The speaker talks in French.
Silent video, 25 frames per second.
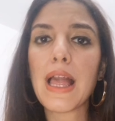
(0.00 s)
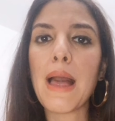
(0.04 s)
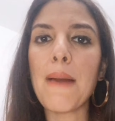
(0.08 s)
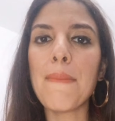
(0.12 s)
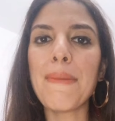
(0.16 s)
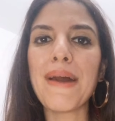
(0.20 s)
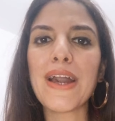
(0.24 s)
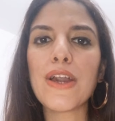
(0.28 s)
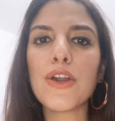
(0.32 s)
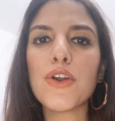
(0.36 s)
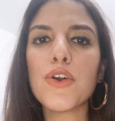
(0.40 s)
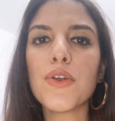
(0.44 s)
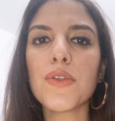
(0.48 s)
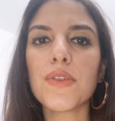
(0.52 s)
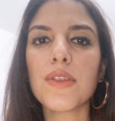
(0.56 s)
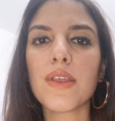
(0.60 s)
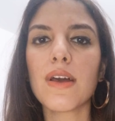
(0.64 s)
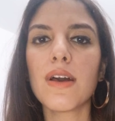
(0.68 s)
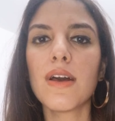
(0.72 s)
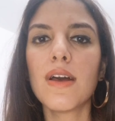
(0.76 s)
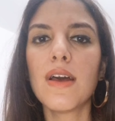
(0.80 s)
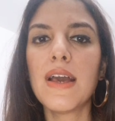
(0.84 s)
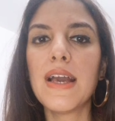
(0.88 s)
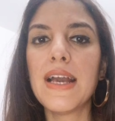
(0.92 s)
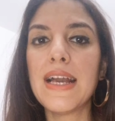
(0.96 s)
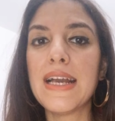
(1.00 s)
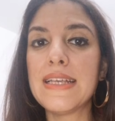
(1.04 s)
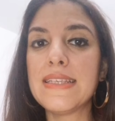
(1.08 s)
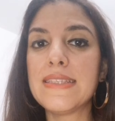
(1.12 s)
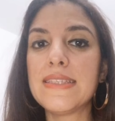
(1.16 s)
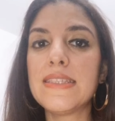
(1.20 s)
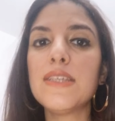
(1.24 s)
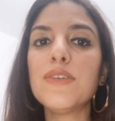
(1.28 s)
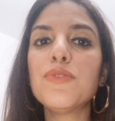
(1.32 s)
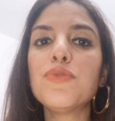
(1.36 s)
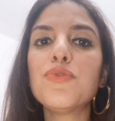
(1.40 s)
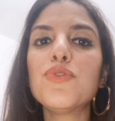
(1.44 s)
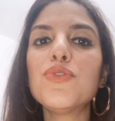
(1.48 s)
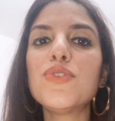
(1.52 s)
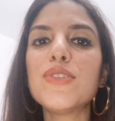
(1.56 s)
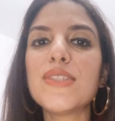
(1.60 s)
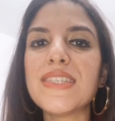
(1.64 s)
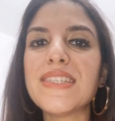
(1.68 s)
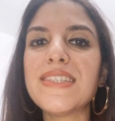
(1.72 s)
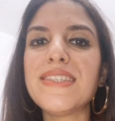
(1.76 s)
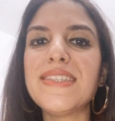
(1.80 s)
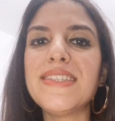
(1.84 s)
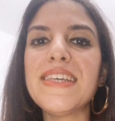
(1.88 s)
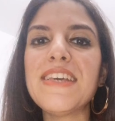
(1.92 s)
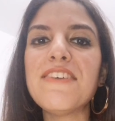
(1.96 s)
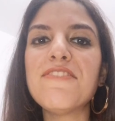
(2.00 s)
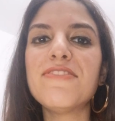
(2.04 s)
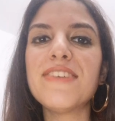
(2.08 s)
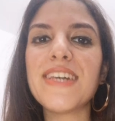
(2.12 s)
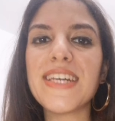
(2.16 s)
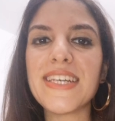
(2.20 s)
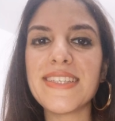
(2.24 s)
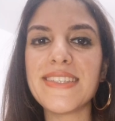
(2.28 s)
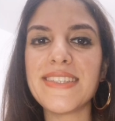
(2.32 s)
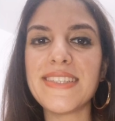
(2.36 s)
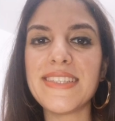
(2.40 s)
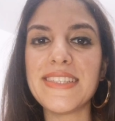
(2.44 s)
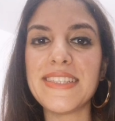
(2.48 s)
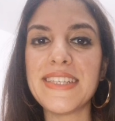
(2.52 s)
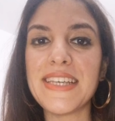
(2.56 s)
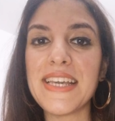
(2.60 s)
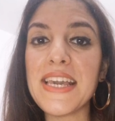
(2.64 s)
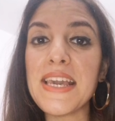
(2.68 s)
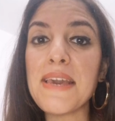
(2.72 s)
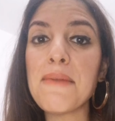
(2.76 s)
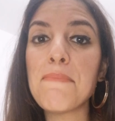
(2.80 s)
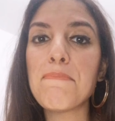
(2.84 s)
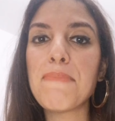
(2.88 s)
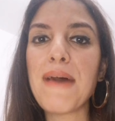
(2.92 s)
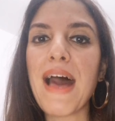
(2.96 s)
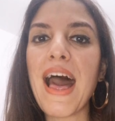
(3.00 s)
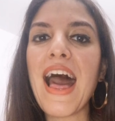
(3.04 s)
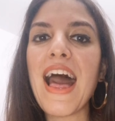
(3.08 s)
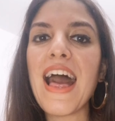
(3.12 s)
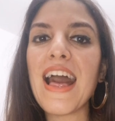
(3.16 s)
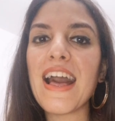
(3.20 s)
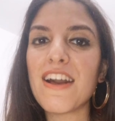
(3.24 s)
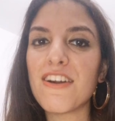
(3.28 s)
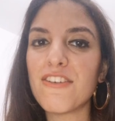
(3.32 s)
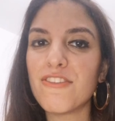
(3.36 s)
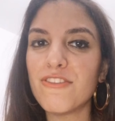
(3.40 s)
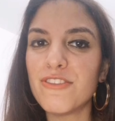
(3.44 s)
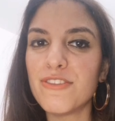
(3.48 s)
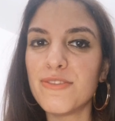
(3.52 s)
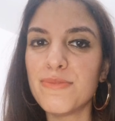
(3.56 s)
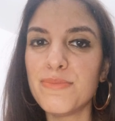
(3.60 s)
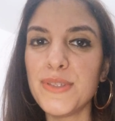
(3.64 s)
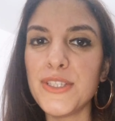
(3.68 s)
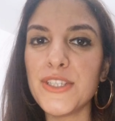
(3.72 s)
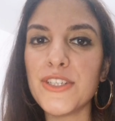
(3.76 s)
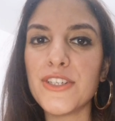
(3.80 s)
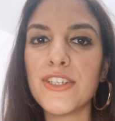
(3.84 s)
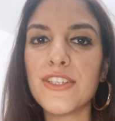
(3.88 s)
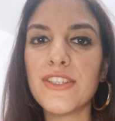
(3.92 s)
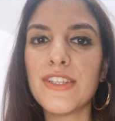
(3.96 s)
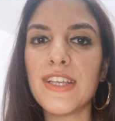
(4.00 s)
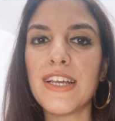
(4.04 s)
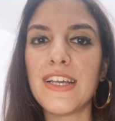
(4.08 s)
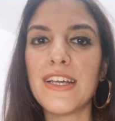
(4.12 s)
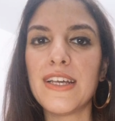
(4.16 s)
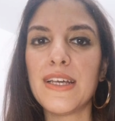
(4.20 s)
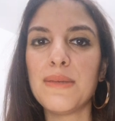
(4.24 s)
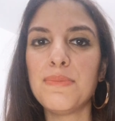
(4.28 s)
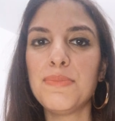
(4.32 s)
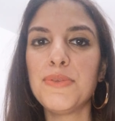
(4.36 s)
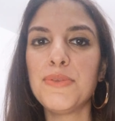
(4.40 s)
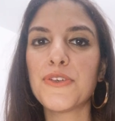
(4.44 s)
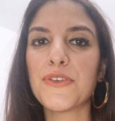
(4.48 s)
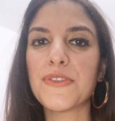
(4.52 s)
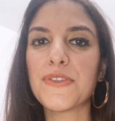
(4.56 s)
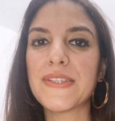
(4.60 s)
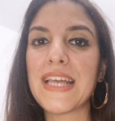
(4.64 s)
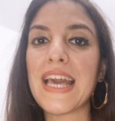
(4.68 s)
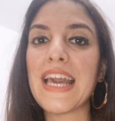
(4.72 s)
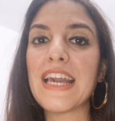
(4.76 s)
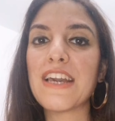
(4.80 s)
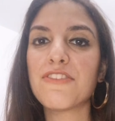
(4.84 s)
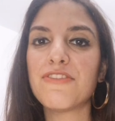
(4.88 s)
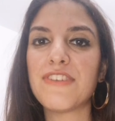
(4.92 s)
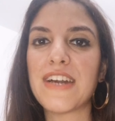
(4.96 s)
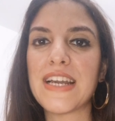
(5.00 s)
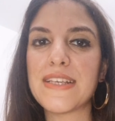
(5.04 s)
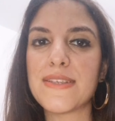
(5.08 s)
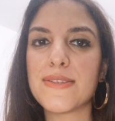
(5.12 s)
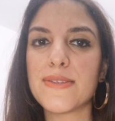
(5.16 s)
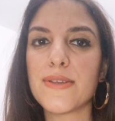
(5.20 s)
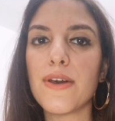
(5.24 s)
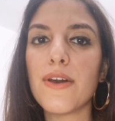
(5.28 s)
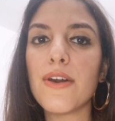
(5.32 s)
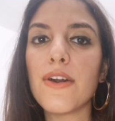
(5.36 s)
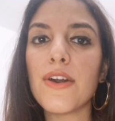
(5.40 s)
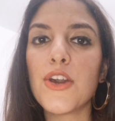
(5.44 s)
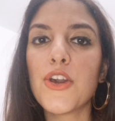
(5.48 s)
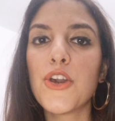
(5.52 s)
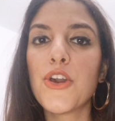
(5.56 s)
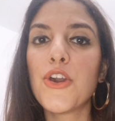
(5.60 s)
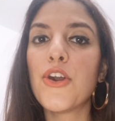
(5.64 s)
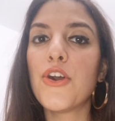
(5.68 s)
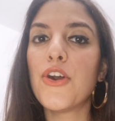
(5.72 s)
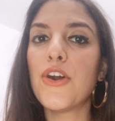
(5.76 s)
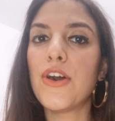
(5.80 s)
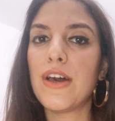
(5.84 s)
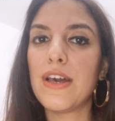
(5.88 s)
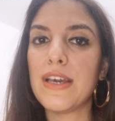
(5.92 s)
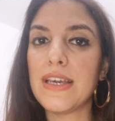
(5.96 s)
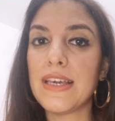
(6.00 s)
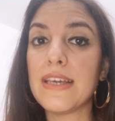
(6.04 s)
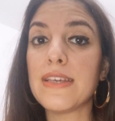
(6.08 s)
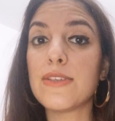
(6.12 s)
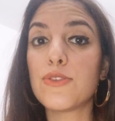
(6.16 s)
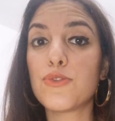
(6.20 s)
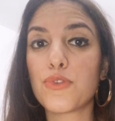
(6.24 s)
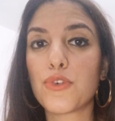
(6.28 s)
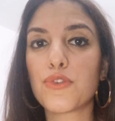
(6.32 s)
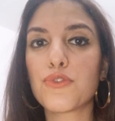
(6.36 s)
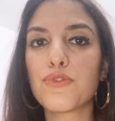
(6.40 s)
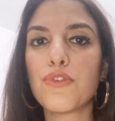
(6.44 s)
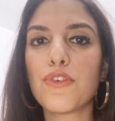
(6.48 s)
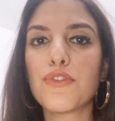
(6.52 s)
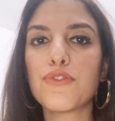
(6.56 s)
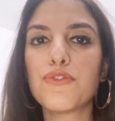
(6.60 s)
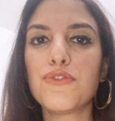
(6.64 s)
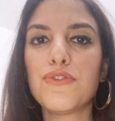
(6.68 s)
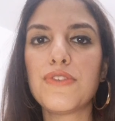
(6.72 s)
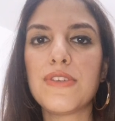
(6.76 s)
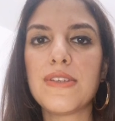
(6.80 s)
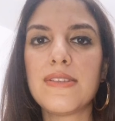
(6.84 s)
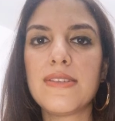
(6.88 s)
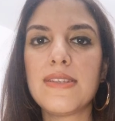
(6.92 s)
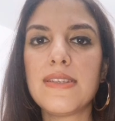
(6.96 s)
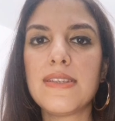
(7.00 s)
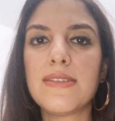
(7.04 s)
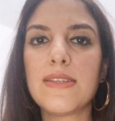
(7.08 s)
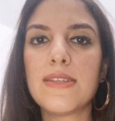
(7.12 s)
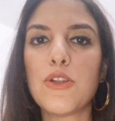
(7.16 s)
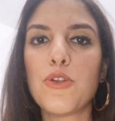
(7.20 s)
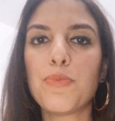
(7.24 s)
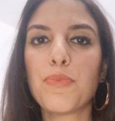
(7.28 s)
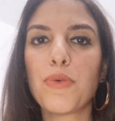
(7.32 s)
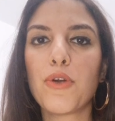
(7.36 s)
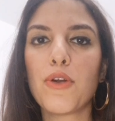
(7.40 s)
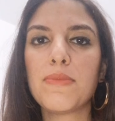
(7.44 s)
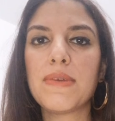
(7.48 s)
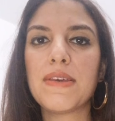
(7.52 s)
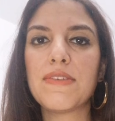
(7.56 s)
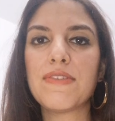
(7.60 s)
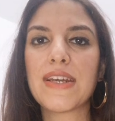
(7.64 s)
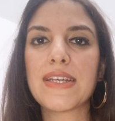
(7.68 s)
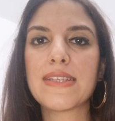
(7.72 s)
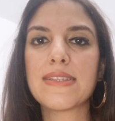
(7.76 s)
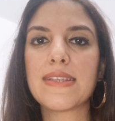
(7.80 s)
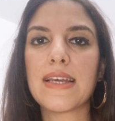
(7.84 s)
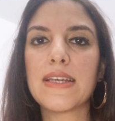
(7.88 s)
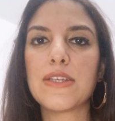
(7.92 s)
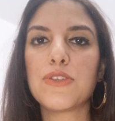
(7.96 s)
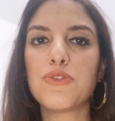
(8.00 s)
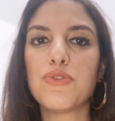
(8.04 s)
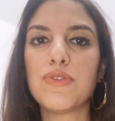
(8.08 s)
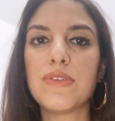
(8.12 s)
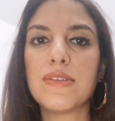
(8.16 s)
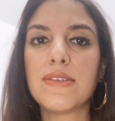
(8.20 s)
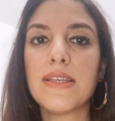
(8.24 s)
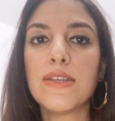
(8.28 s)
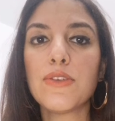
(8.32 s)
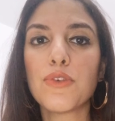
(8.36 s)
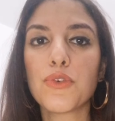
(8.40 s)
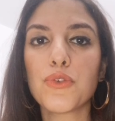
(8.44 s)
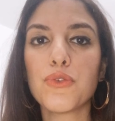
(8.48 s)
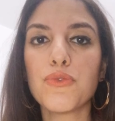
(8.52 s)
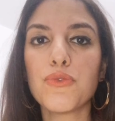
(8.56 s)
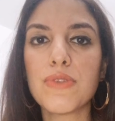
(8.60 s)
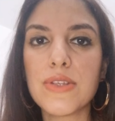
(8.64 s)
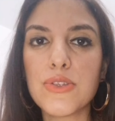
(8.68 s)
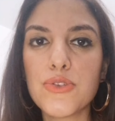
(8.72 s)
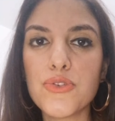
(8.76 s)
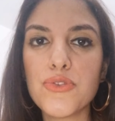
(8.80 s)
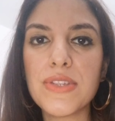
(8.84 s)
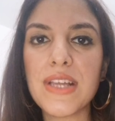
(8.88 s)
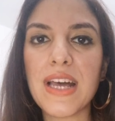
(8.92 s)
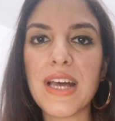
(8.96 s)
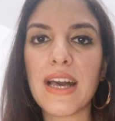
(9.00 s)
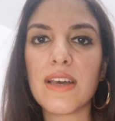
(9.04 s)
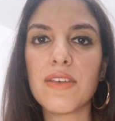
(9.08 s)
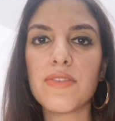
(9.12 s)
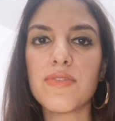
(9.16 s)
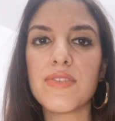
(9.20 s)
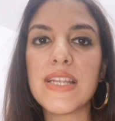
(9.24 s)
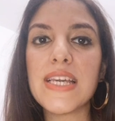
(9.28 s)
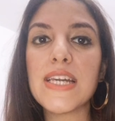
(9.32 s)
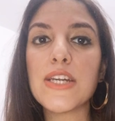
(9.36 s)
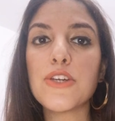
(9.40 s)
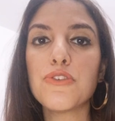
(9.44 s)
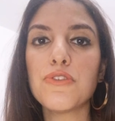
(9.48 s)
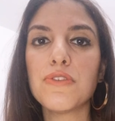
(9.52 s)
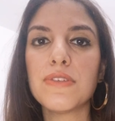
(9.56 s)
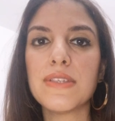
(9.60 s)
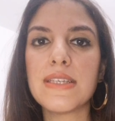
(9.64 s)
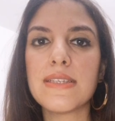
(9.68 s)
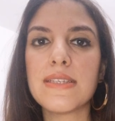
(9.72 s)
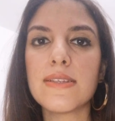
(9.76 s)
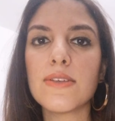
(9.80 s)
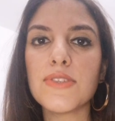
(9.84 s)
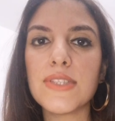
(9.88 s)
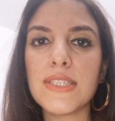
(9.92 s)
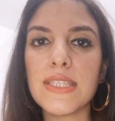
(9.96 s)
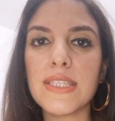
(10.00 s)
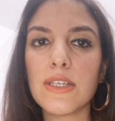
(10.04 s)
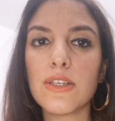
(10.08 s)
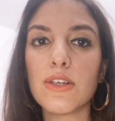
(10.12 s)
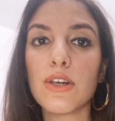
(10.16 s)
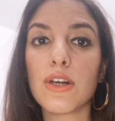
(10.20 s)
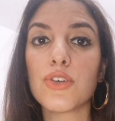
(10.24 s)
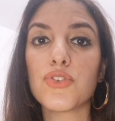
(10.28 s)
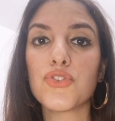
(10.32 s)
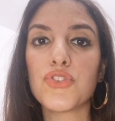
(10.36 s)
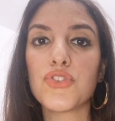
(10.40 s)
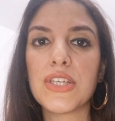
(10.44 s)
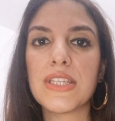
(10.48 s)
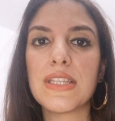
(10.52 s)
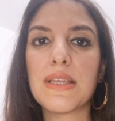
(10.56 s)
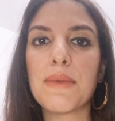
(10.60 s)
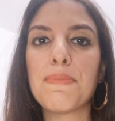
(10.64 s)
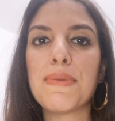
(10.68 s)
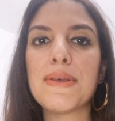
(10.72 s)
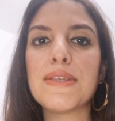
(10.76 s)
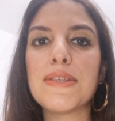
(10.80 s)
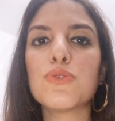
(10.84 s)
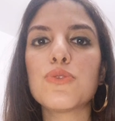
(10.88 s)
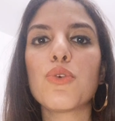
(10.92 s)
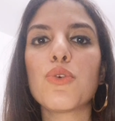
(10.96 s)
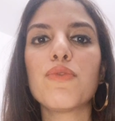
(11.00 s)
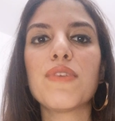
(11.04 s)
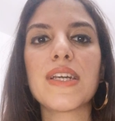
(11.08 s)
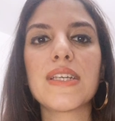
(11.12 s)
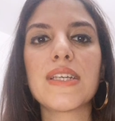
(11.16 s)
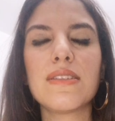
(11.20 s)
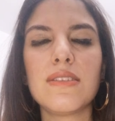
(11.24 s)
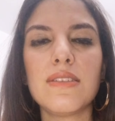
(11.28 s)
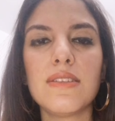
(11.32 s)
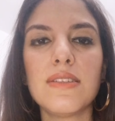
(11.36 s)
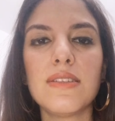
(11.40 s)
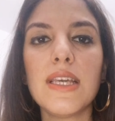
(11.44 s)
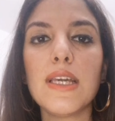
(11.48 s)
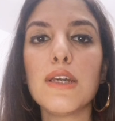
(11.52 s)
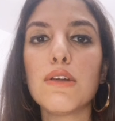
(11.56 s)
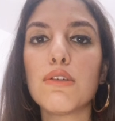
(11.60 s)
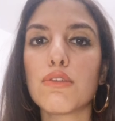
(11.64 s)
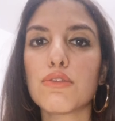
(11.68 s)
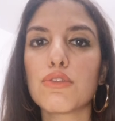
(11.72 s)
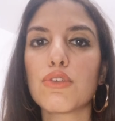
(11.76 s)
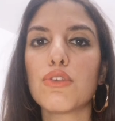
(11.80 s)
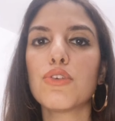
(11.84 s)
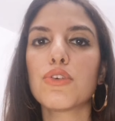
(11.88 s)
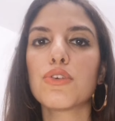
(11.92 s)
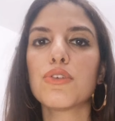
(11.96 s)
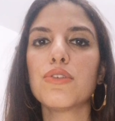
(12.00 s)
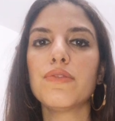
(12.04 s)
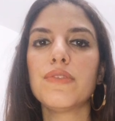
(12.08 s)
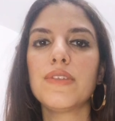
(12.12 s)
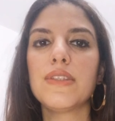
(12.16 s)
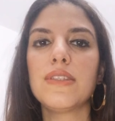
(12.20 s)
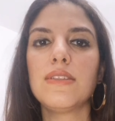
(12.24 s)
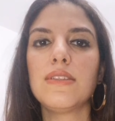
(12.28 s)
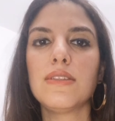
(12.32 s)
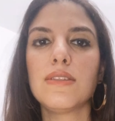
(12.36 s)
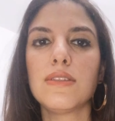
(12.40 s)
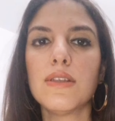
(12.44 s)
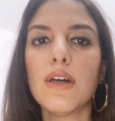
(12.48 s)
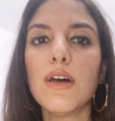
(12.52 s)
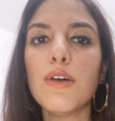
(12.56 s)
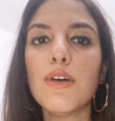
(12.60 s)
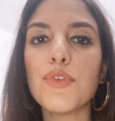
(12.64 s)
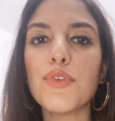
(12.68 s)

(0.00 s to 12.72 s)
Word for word: Par contre, si vous étiez vacciné par euh, BioNTech, Pfizer, euh, surtout en Tunisie, c'est le premier vaccin utilisé. Donc une étude a révélé que des anticorps chez des patients vaccinés contre le Covid-19